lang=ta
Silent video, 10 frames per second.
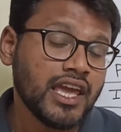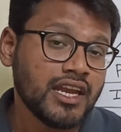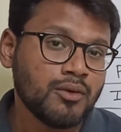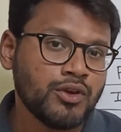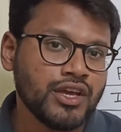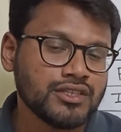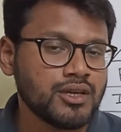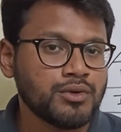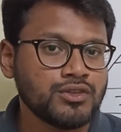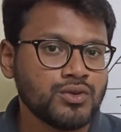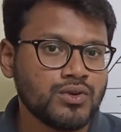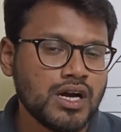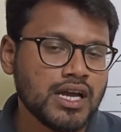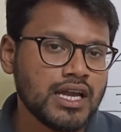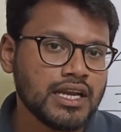ஏடபிள்யூஎஸ் அப்படின்னு
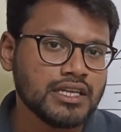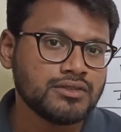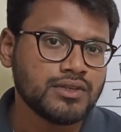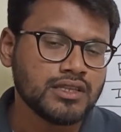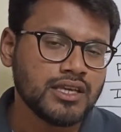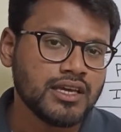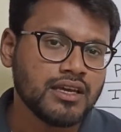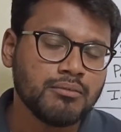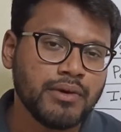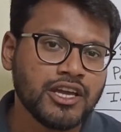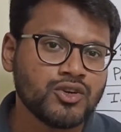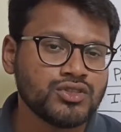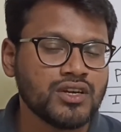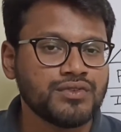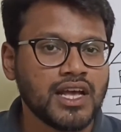சொல்லுவாங்க நெக்ஸ்ட் வந்து
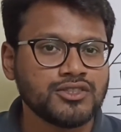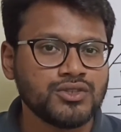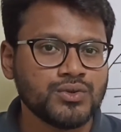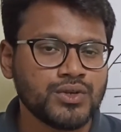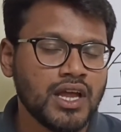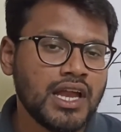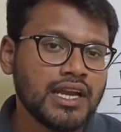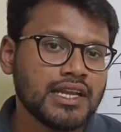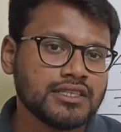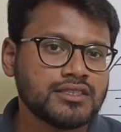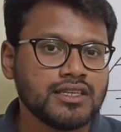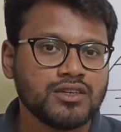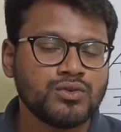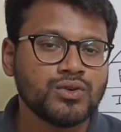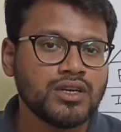மைக்ரோசாஃப்ட் அஸ்யூர் நெக்ஸ்ட்டு
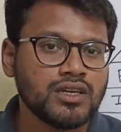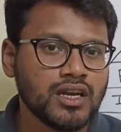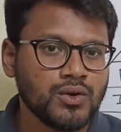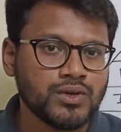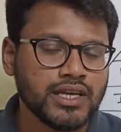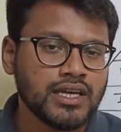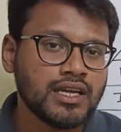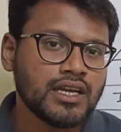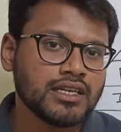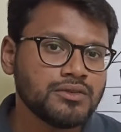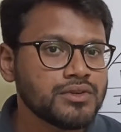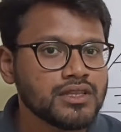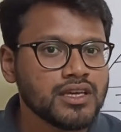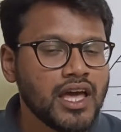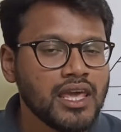கூகுள் க்ளவுடு நெக்ஸ்ட்
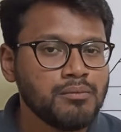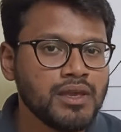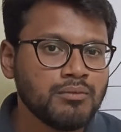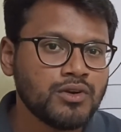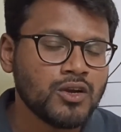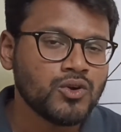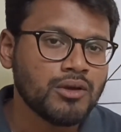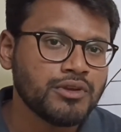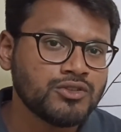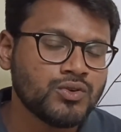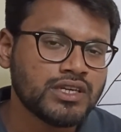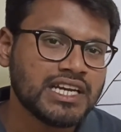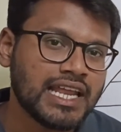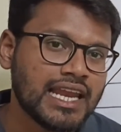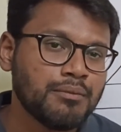வந்து ஐபிஎம் கிளவுட் அப்படின்னு
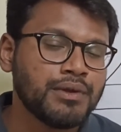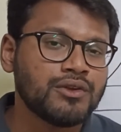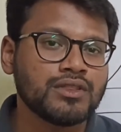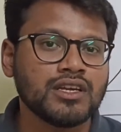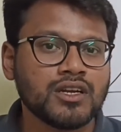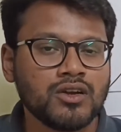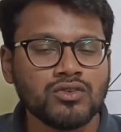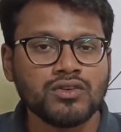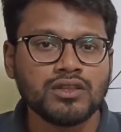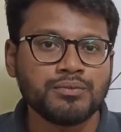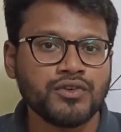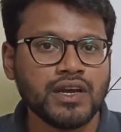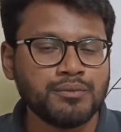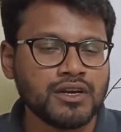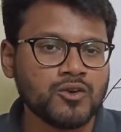சொல்லிட்டு நிறைய பேர் வந்து க்ளவுடை வந்து
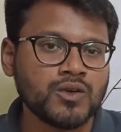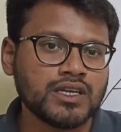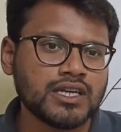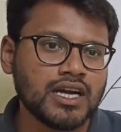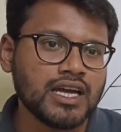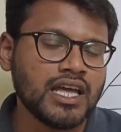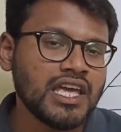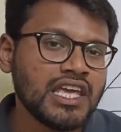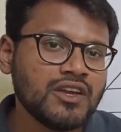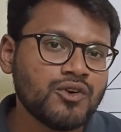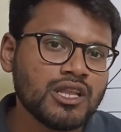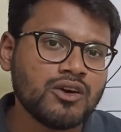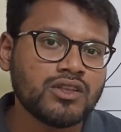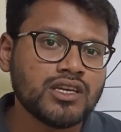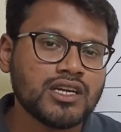ப்ரொவைட் பண்ணுறவங்க இருக்காங்க இவங்க
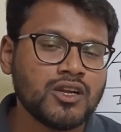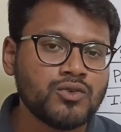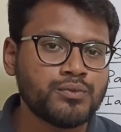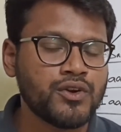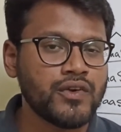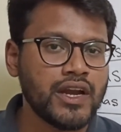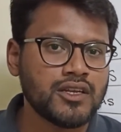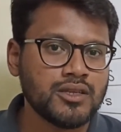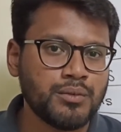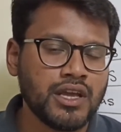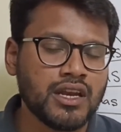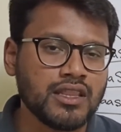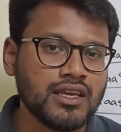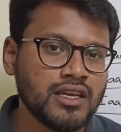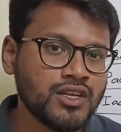தான் வந்து க்ளவுட் ப்ரொவைடர்ஸ்
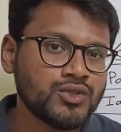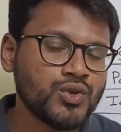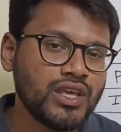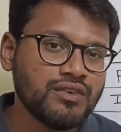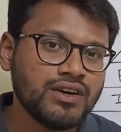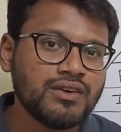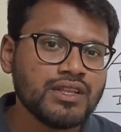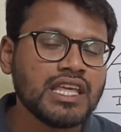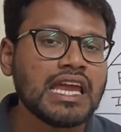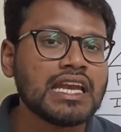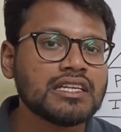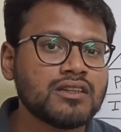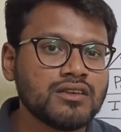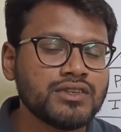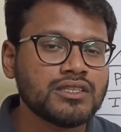அப்படிங்கிறது ஸோ இவங்க வந்து என்ன
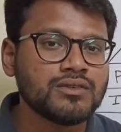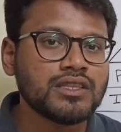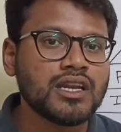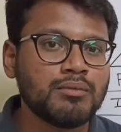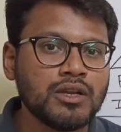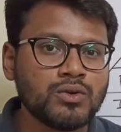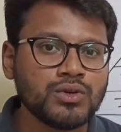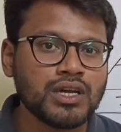சர்வீஸை வந்து நம்மளுக்கு